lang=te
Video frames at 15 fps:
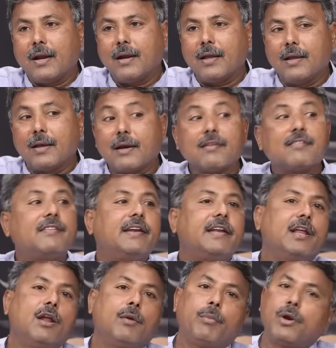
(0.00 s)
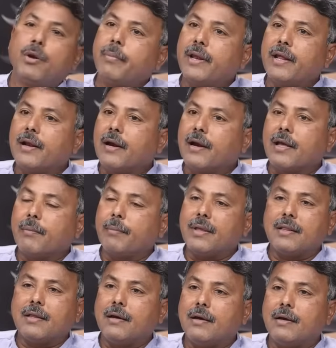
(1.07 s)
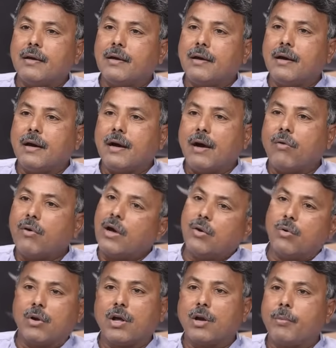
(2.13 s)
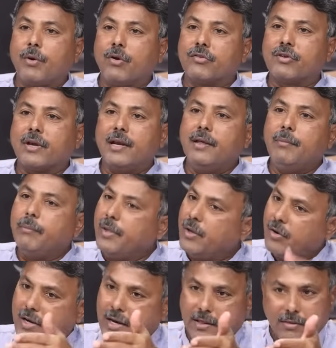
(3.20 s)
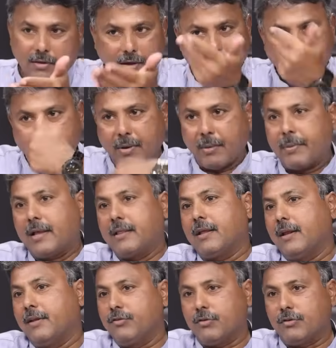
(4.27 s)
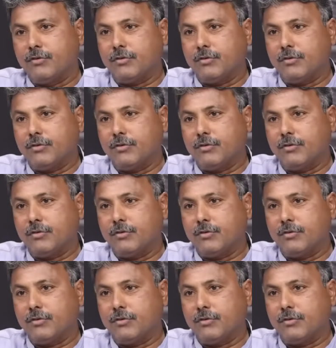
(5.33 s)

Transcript: అంటే ఇక్కడ సిటీలో పుట్టి పెరిగిన వాళ్ళకి పెద్ద అవగాహన ఉండకపోవచ్చు కానీ మీరు నేను ఇద్దరం గ్రామీణ ప్రాంతాల నుంచి